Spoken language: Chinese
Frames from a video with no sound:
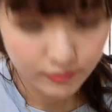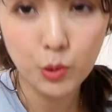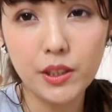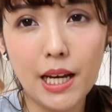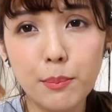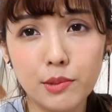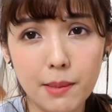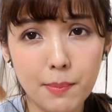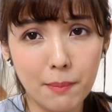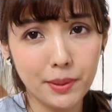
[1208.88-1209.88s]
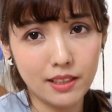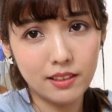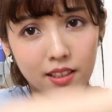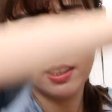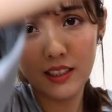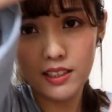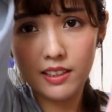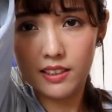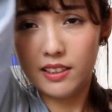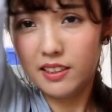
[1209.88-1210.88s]
我等下补在旁边，
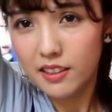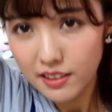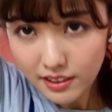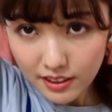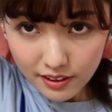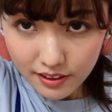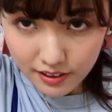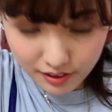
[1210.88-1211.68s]
是这个